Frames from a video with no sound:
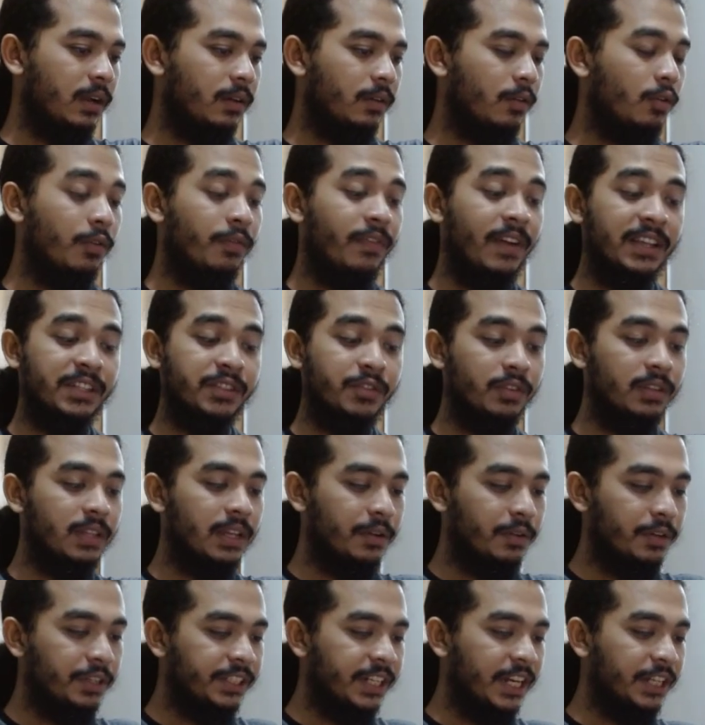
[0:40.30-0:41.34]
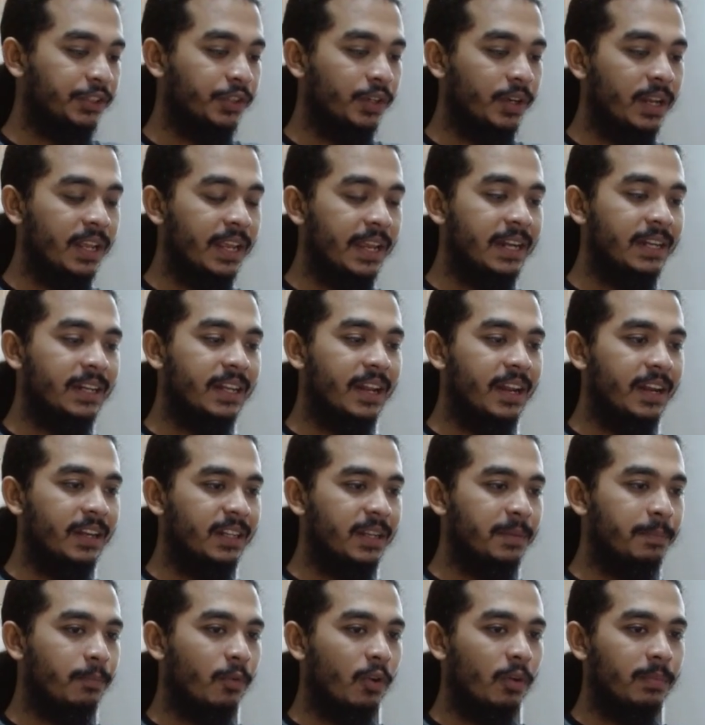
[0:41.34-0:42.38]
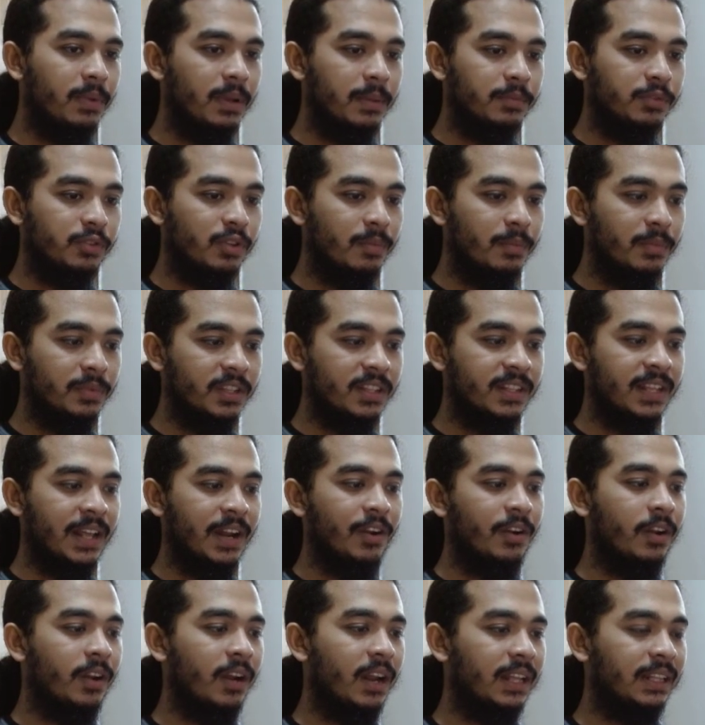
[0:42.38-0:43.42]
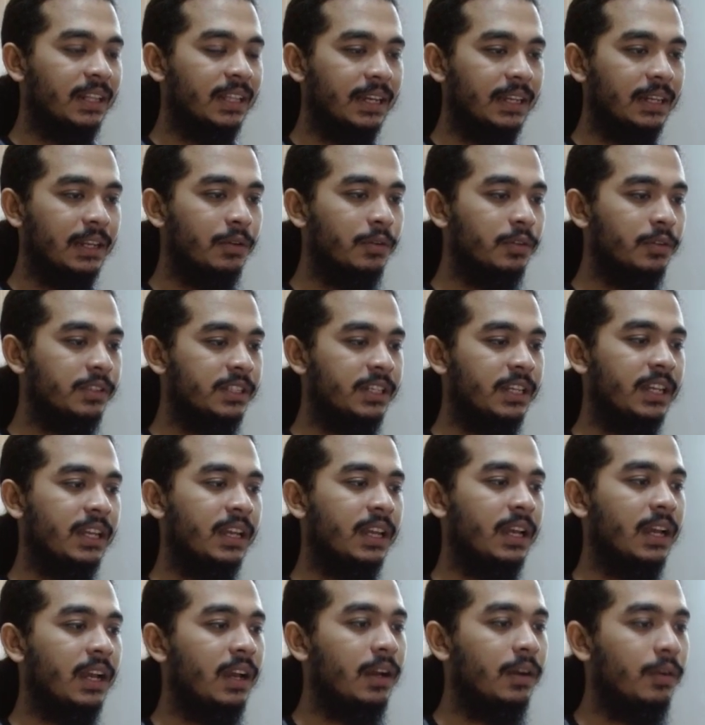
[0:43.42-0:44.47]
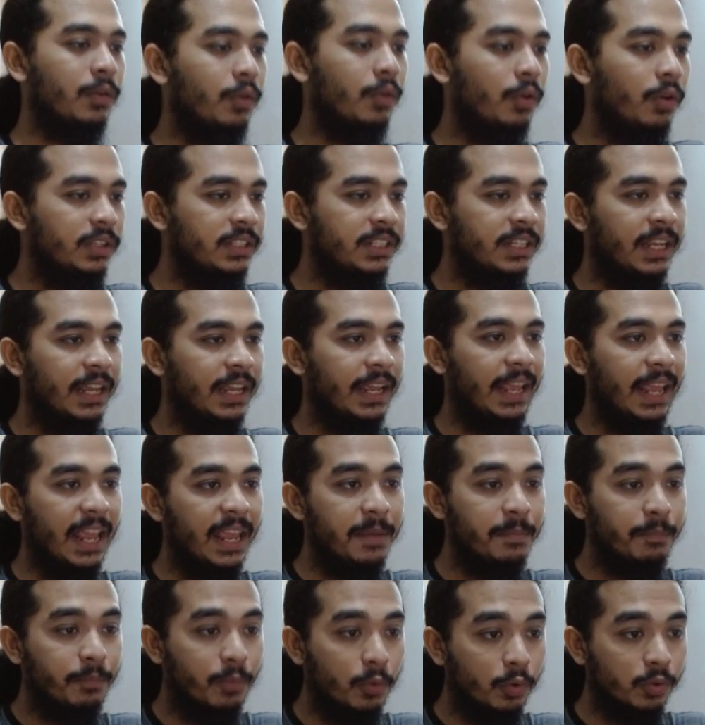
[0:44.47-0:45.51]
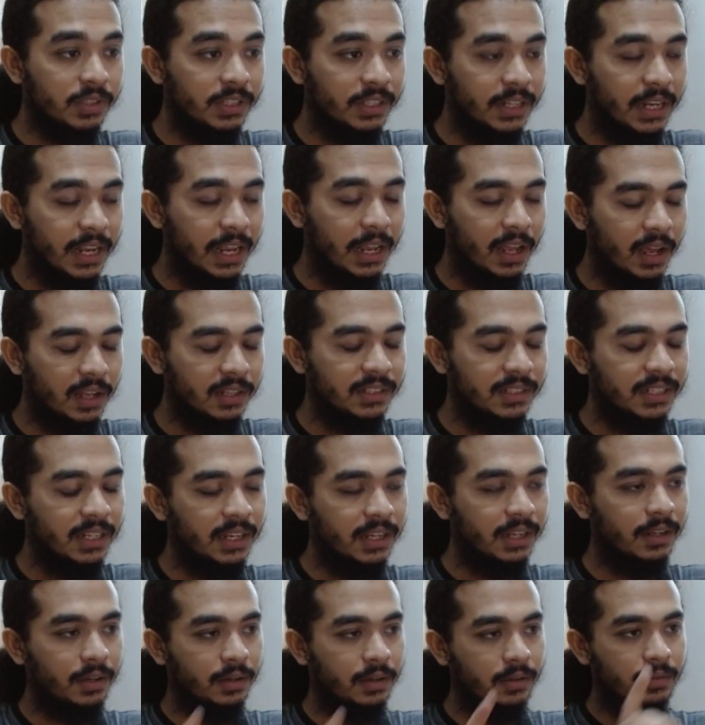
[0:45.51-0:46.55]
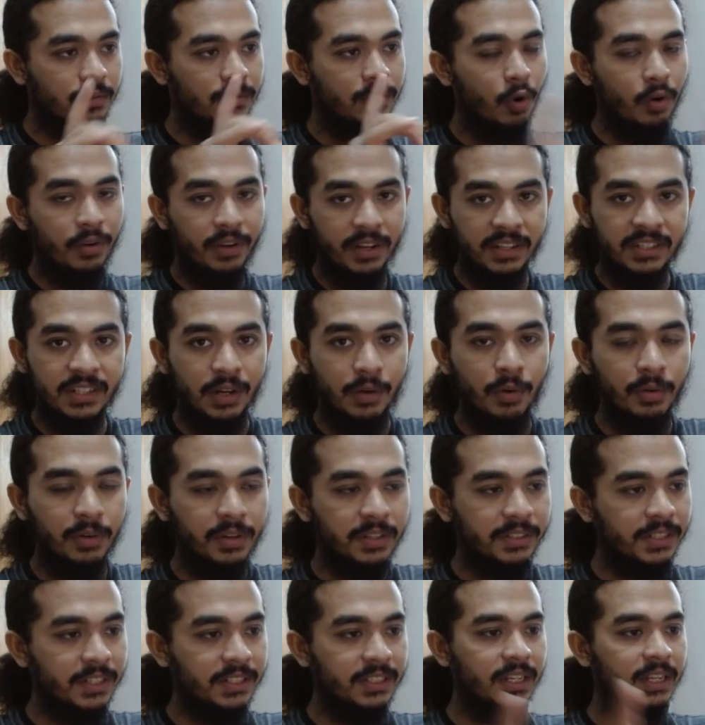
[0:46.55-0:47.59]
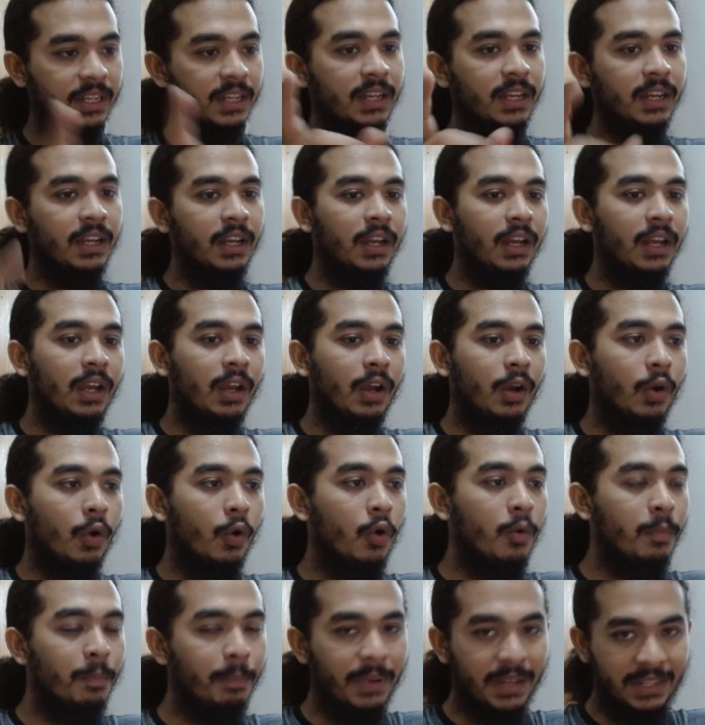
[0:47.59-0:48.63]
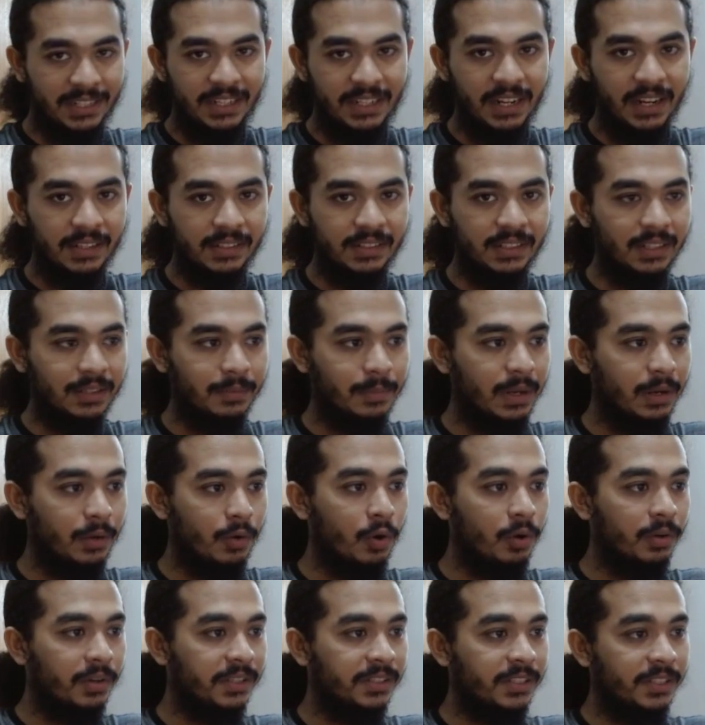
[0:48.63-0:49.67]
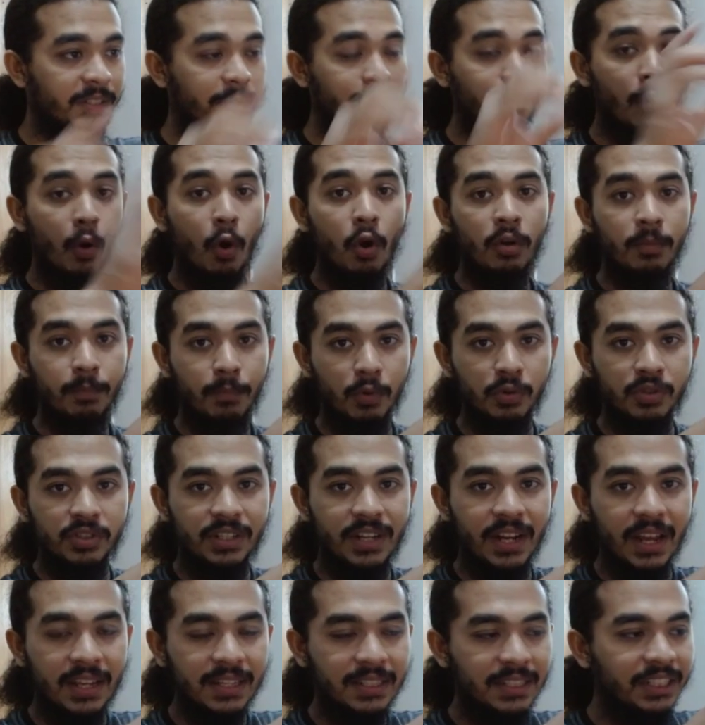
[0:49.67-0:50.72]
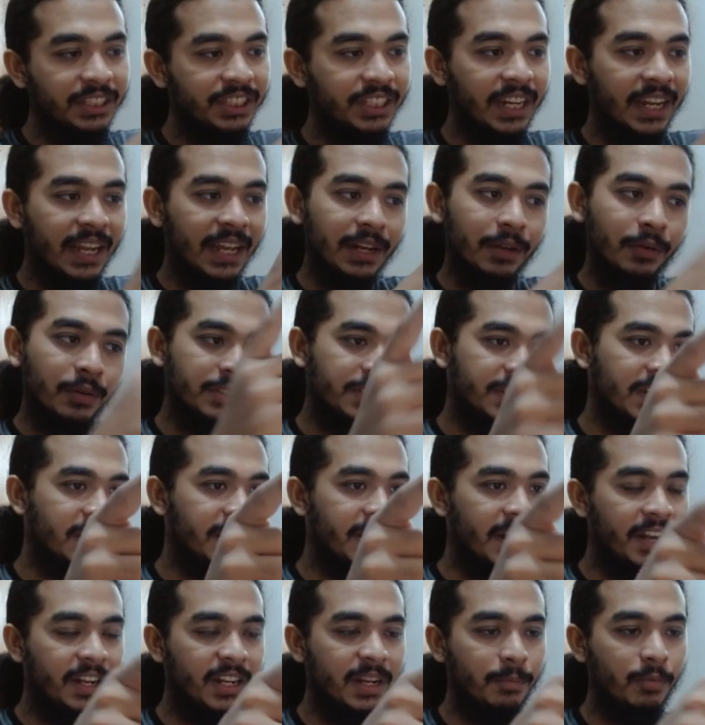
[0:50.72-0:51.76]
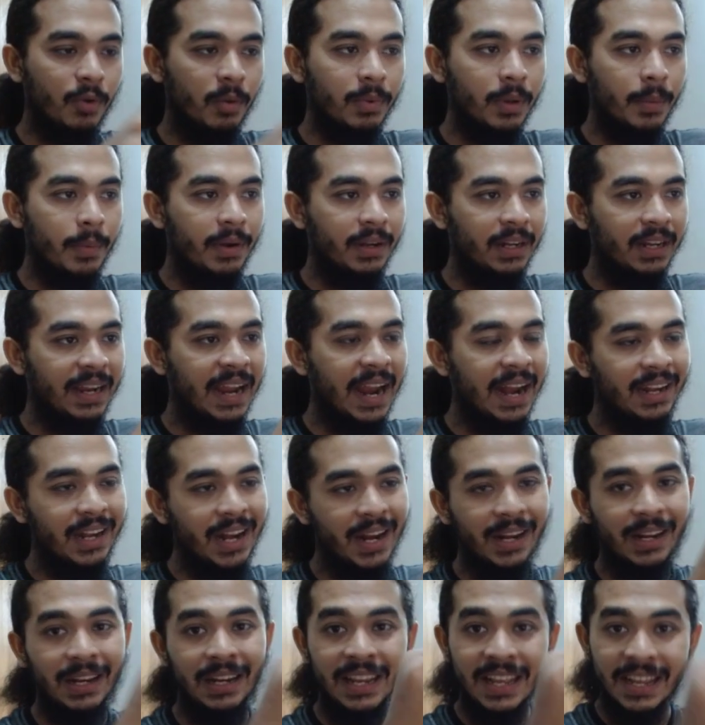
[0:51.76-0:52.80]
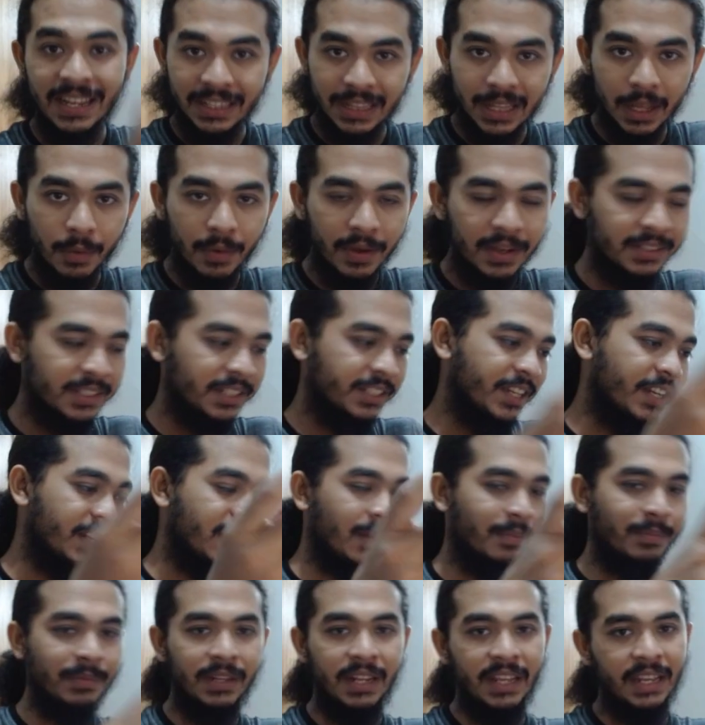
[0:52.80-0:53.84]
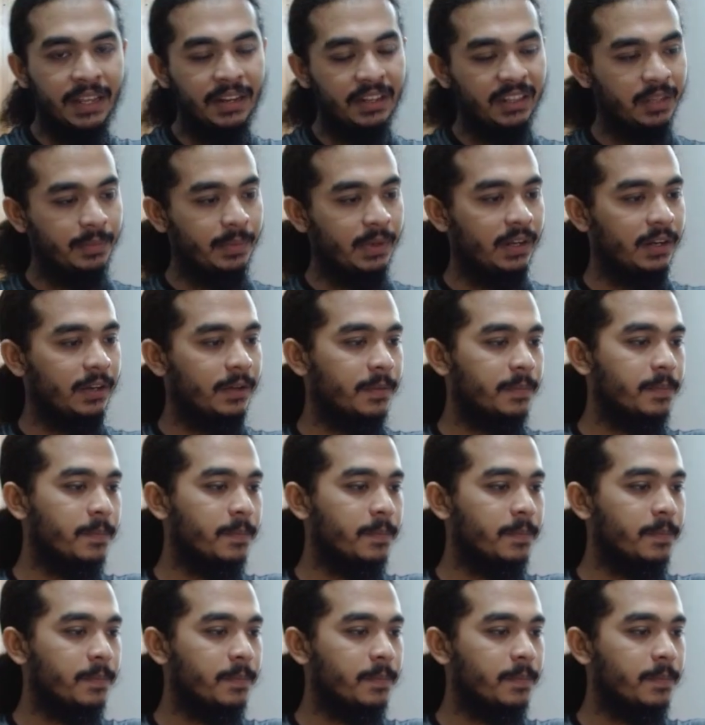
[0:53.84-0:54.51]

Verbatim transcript: ও ফার্স্ট কথা কোনো শেষ হয় না ইন্টারেক্টিভ প্রবলেম সম্বন্ধে ধারণা না থাকলে হচ্ছে ওই যে এই পোস্ট যে কন্টেস্টটা কন্টেস্টের যে হোম পেজটা আছে মানে কন্টেস্টের যে ব্লগ পোস্টটা আছে সেখানে হচ্ছে ইন্টারেক্টিভ প্রবলেমের একটা গাইডলাইন লিঙ্ক দেওয়া আছে সেটা আপনি দেখে নিতে পারেন